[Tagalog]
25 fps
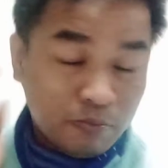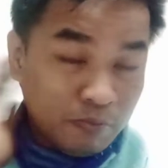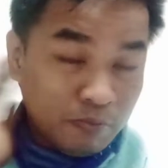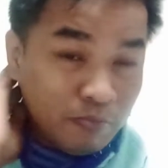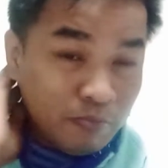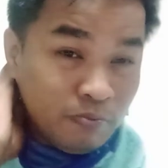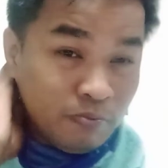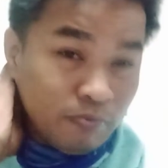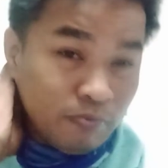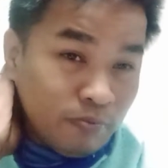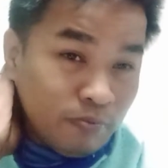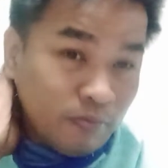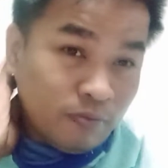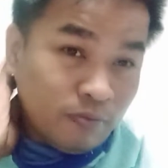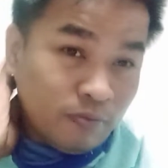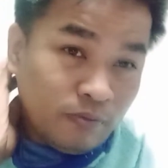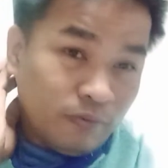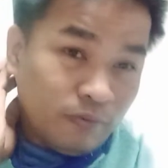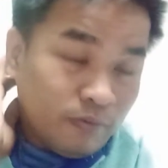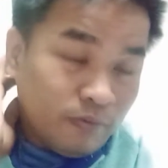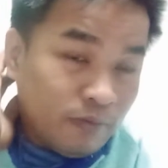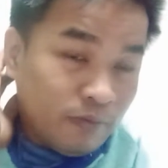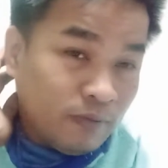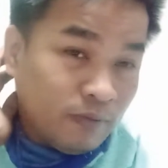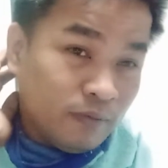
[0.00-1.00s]
Mm.
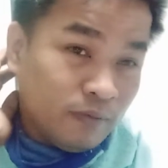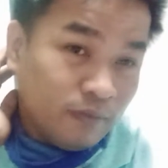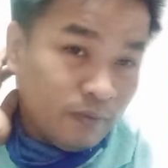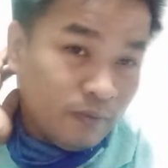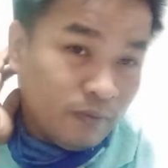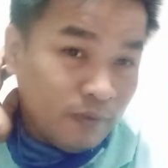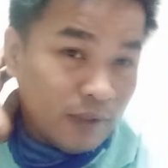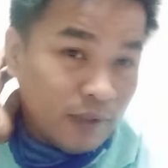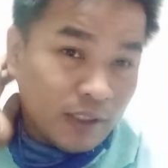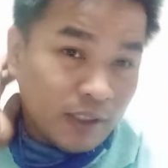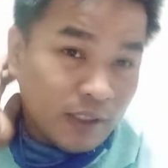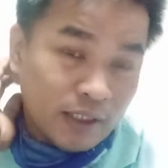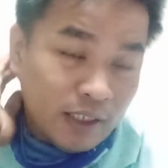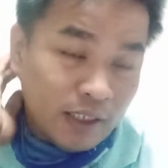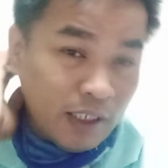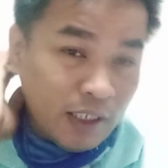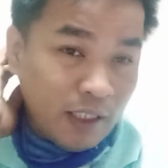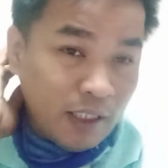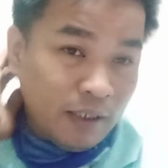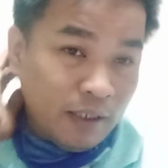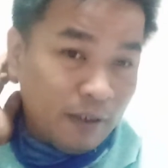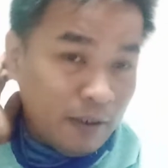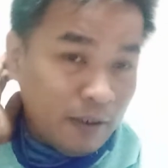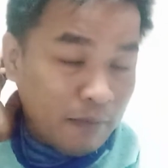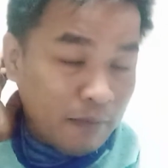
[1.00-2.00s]

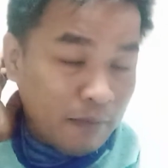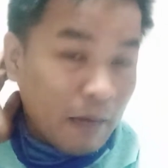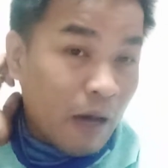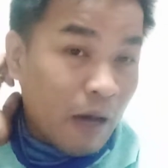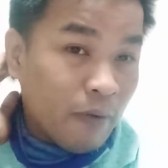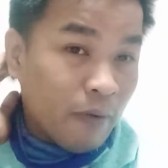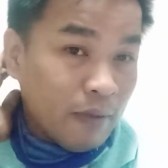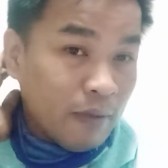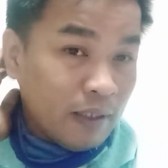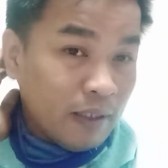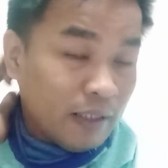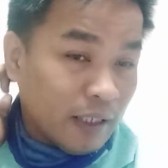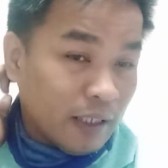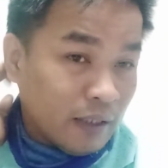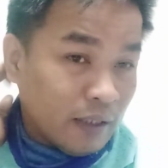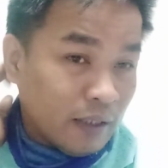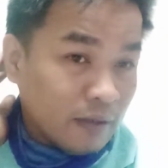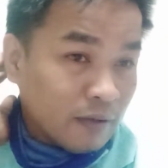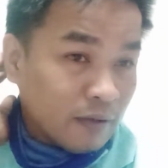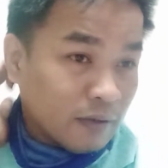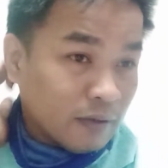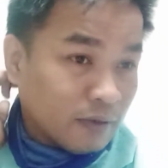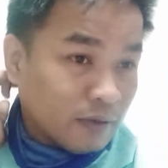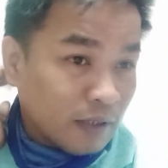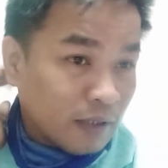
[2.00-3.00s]
Si bawal
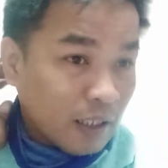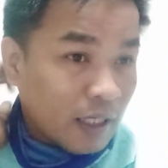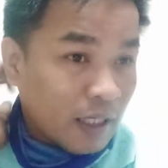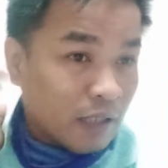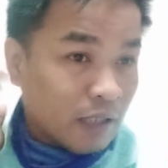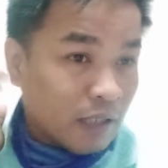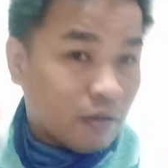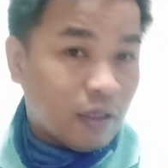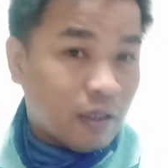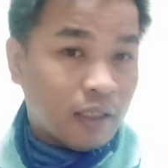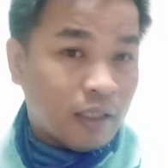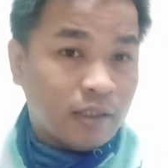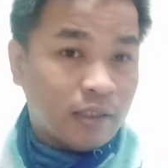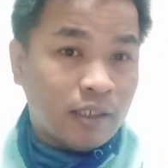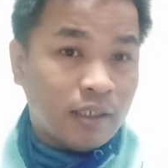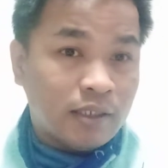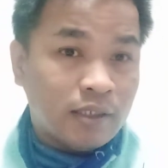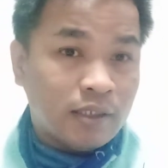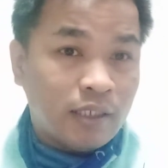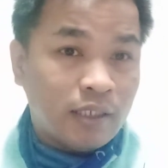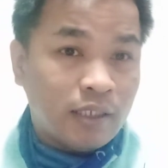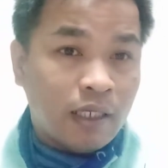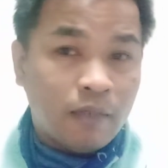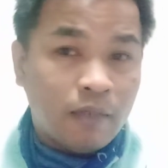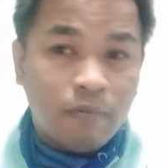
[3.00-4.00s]
din, no? Nakaano lang siya
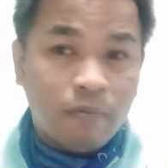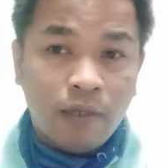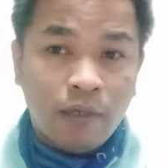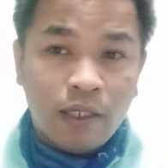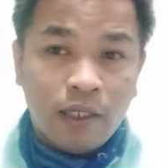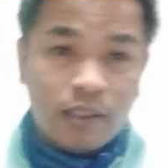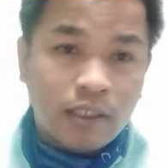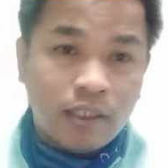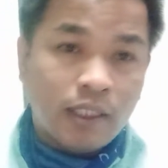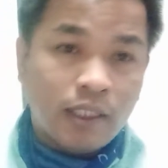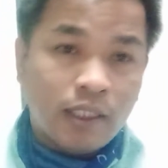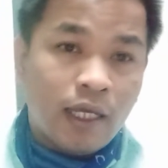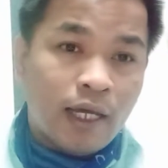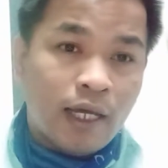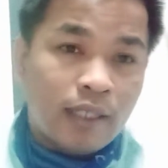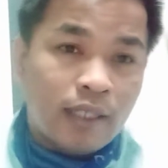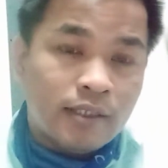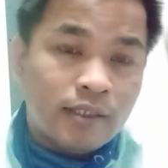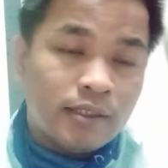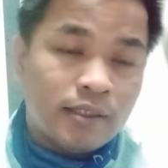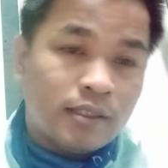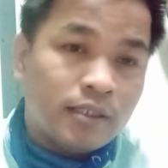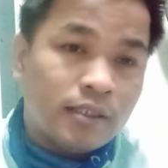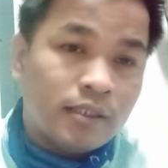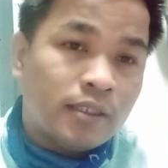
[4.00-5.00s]
sa server sa
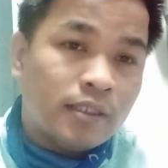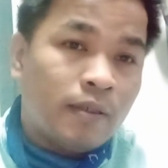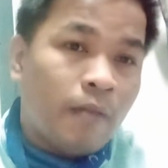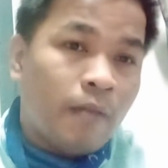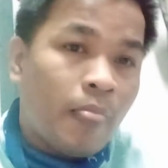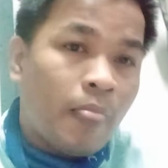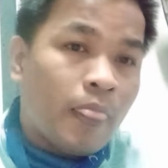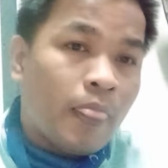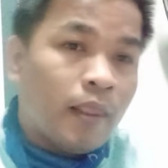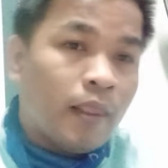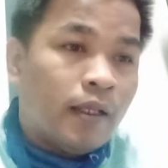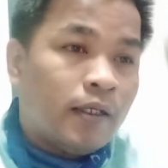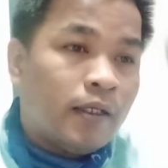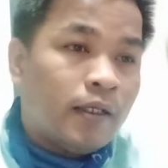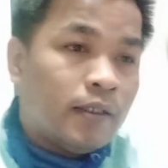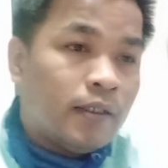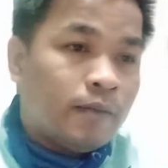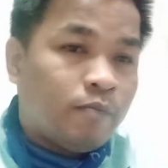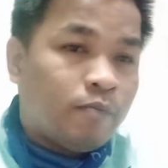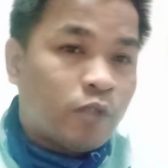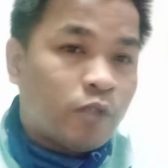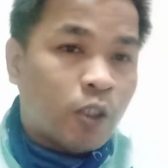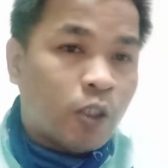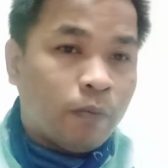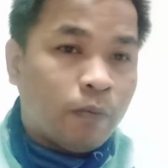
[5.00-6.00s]
taas
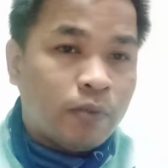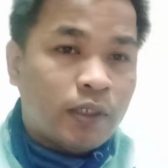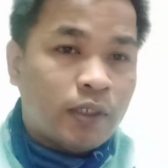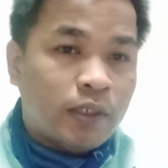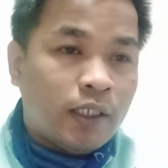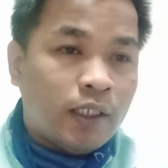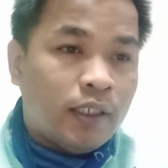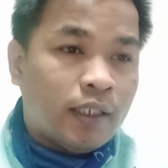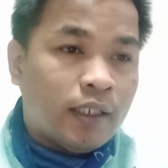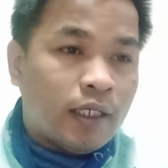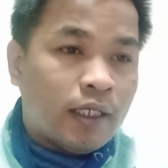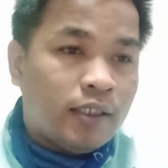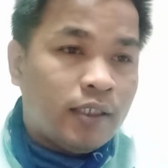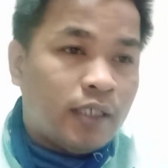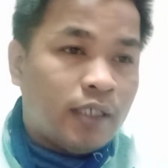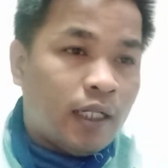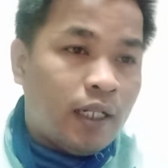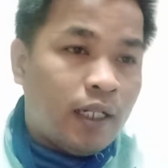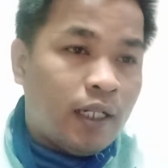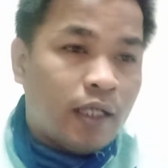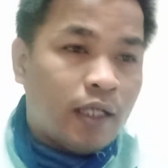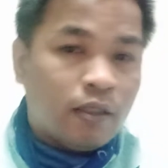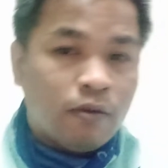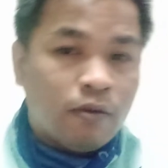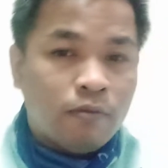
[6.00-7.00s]
sa opisina,
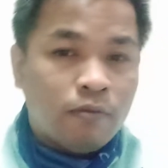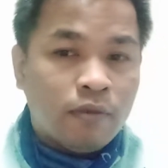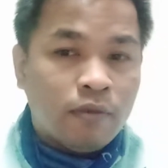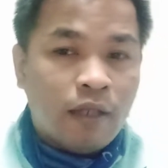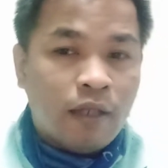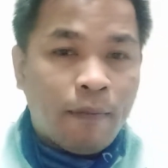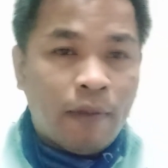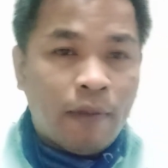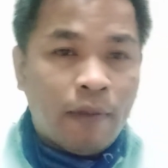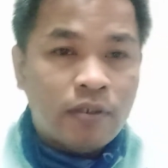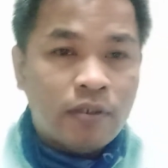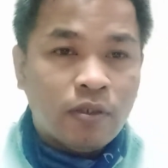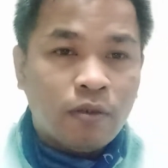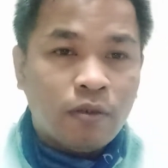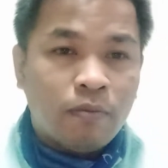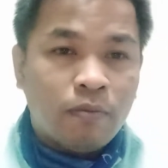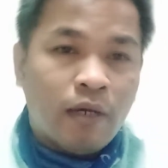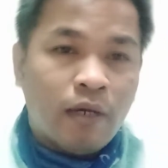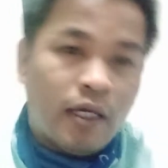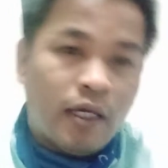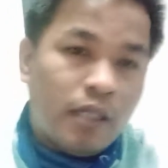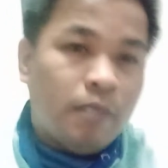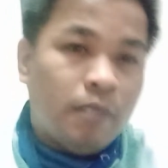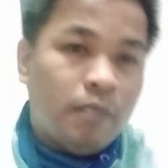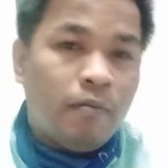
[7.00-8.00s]
dyan lang yung napasok
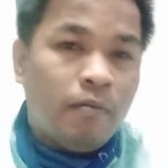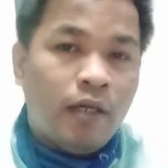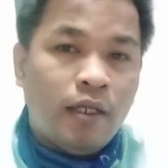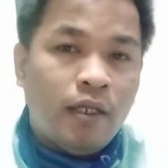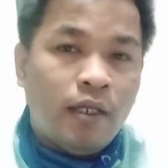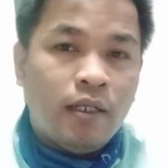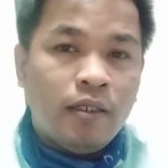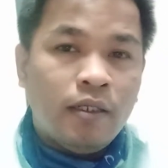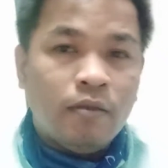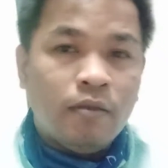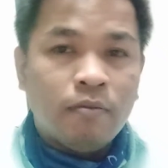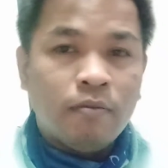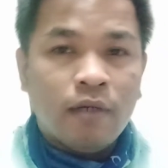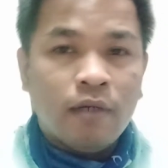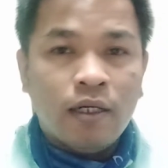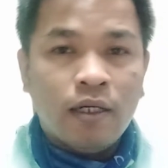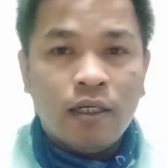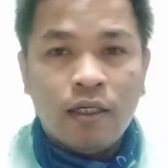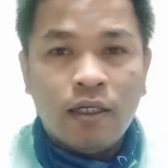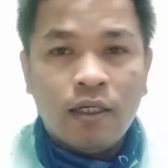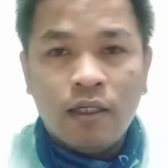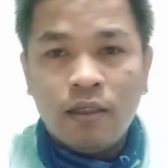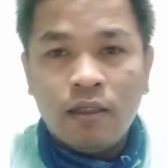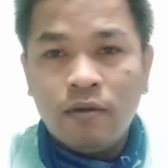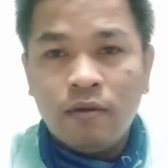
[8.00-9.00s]
yung mga email, yung
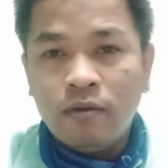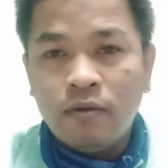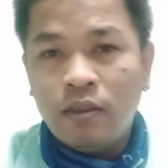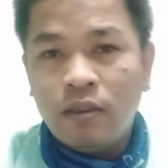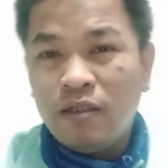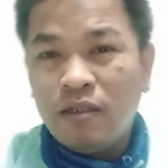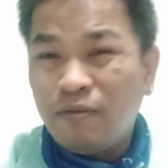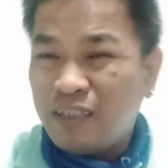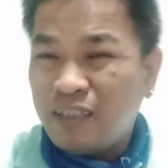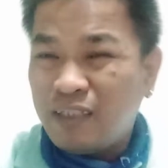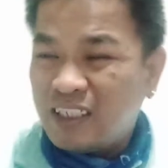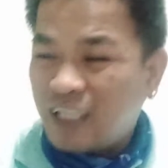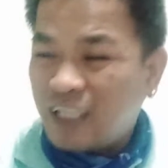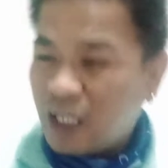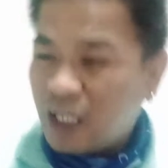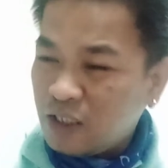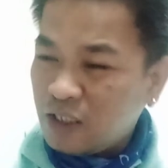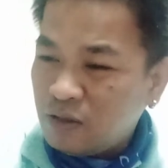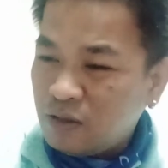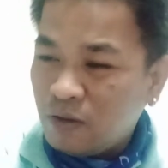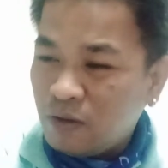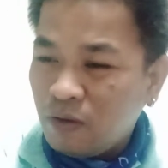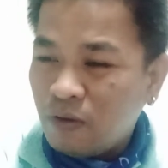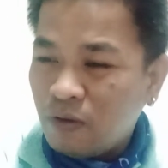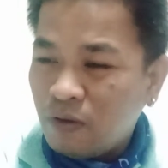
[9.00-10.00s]
mga kung anong
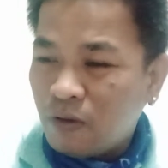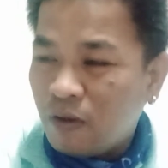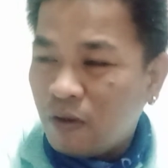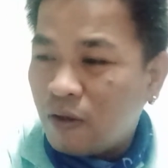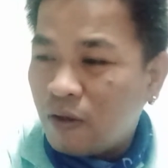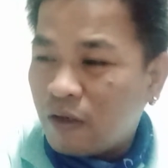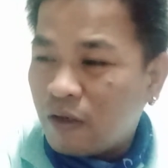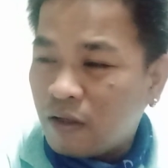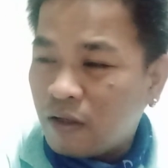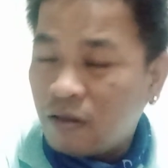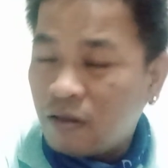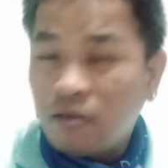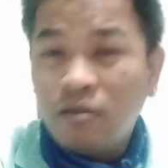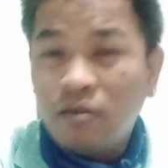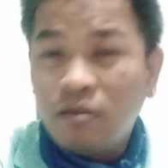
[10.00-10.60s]
schedule or